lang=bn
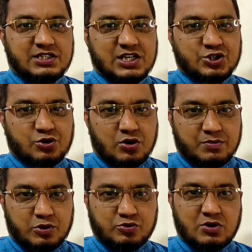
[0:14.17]
যে সকল
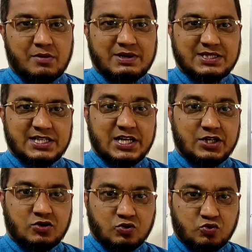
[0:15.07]
বন্ধুরা আমার
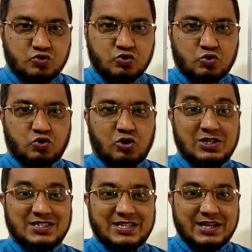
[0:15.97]
চ্যানেলে নতুন যুক্ত
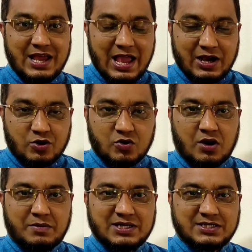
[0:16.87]
হয়েছেন এখনো
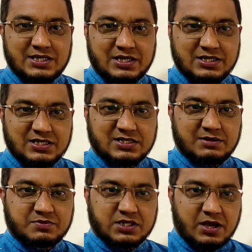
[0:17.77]
আমার চ্যানেলটি
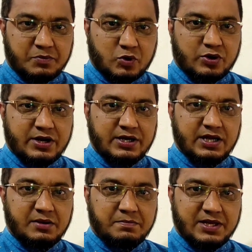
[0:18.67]
সাবস্ক্রাইব
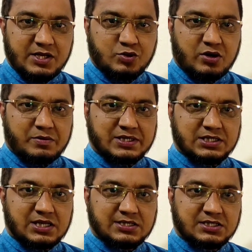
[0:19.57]
করেননি বিনীত আমার
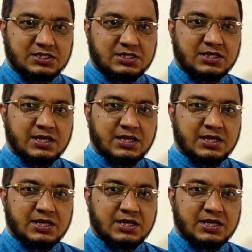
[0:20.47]
জানাচ্ছি